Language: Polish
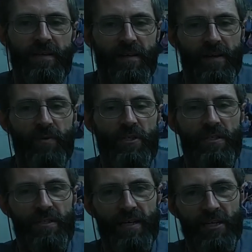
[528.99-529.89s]
jak
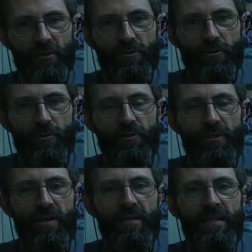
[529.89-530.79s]
właśnie ta
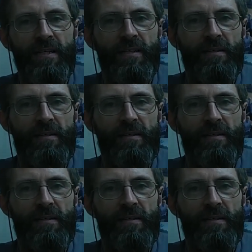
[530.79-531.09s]
rekonstrukcja